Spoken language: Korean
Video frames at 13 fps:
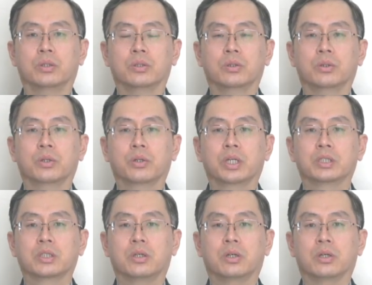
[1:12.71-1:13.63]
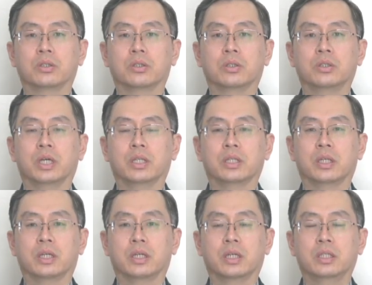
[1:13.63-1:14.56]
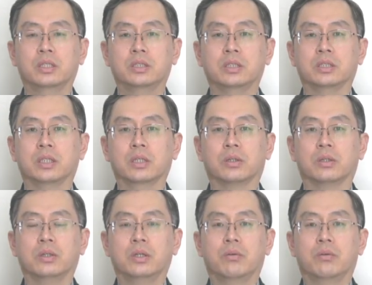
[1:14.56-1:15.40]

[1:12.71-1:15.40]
노력해서 얻어냈다 라는 뜻인데요.